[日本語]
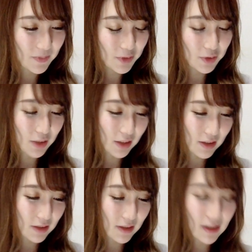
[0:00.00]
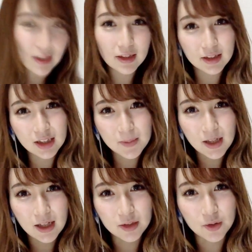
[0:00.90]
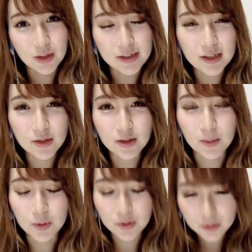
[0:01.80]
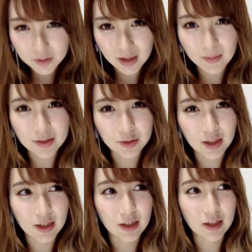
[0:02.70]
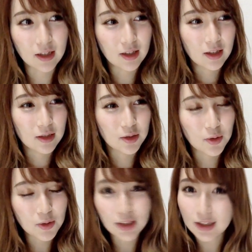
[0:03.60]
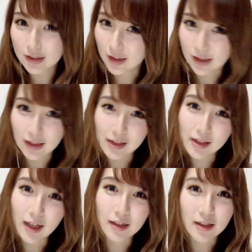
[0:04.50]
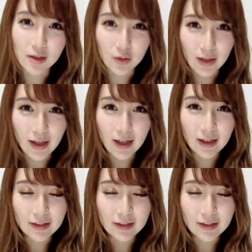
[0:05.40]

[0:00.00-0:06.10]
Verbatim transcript: ちょっとね、私全体的に今、あの、ガチャ運がものすごくやばいので、どうにか打開したいんですよね。